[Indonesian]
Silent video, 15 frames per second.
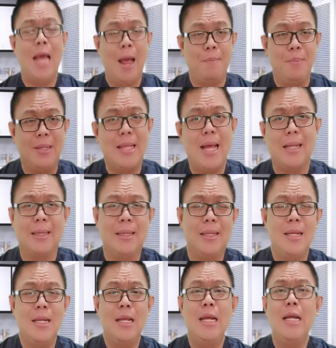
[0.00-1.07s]

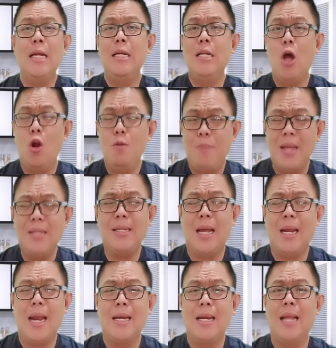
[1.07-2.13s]
Habitat Daun
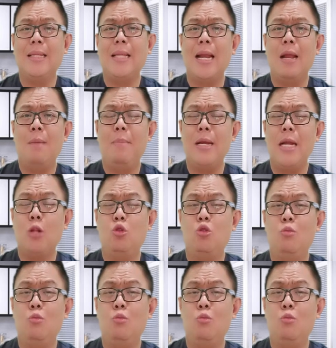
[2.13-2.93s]
pacar adalah tanaman yang